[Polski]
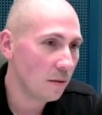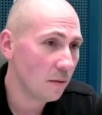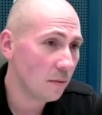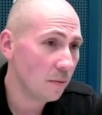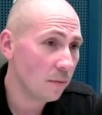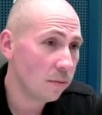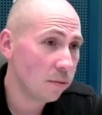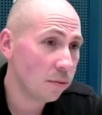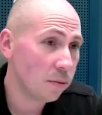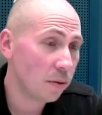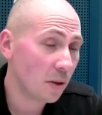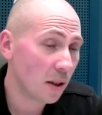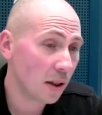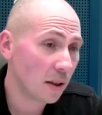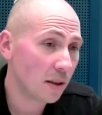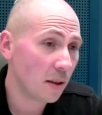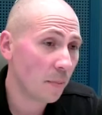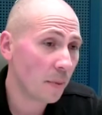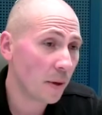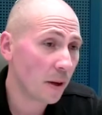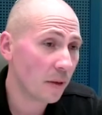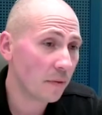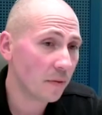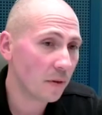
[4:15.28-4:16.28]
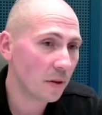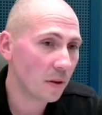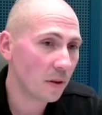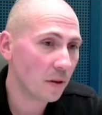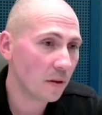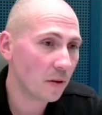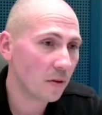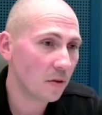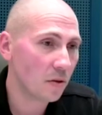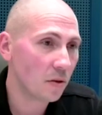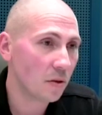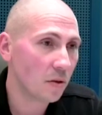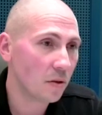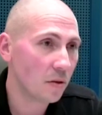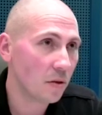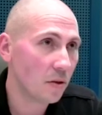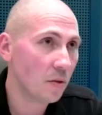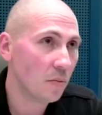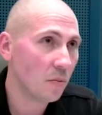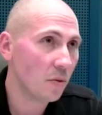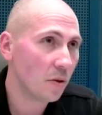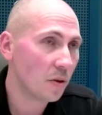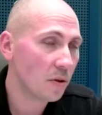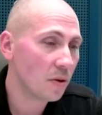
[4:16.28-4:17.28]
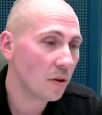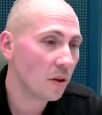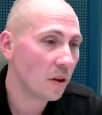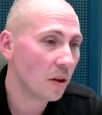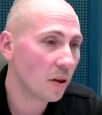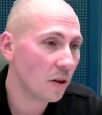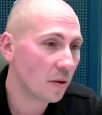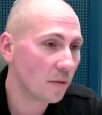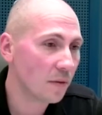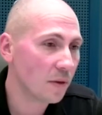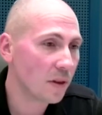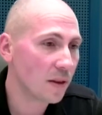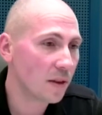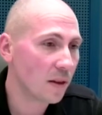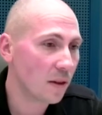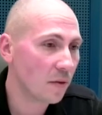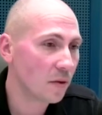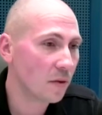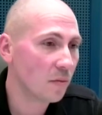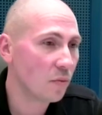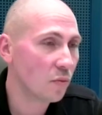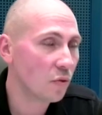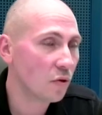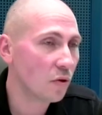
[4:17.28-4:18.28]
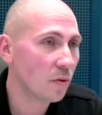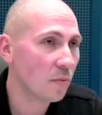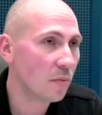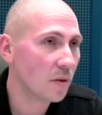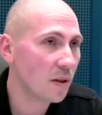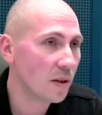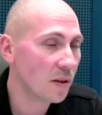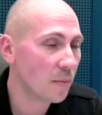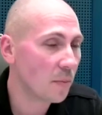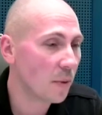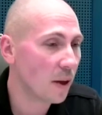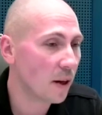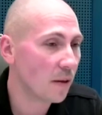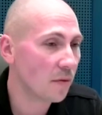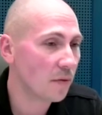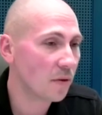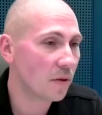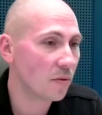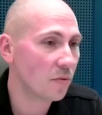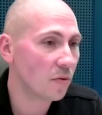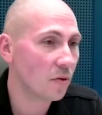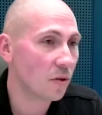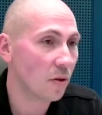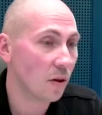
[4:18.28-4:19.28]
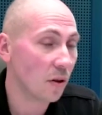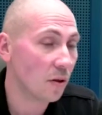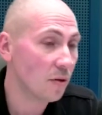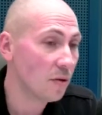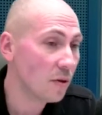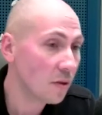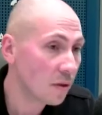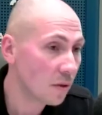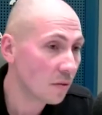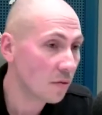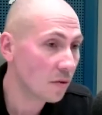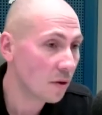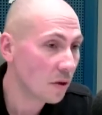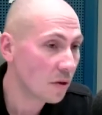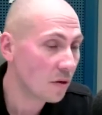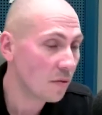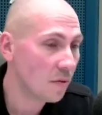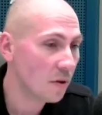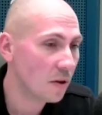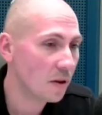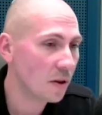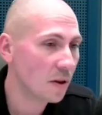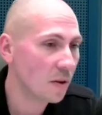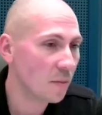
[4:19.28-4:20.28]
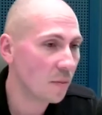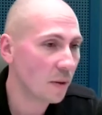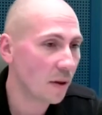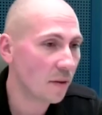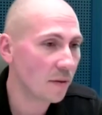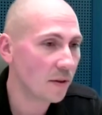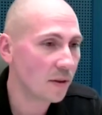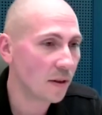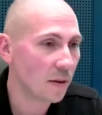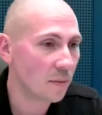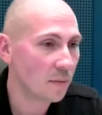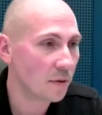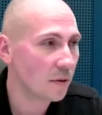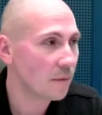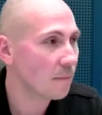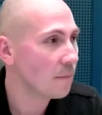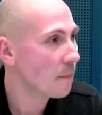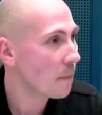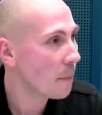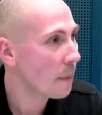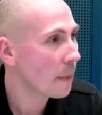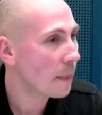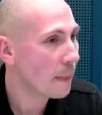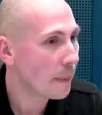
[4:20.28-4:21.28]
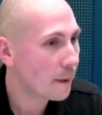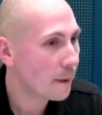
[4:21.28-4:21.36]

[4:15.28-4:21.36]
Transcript: I tak naprawdę, czy ci młodzi kierowcy zawsze muszą być sprawcą, czy oni są rzeczywiście sprawcami? No właśnie,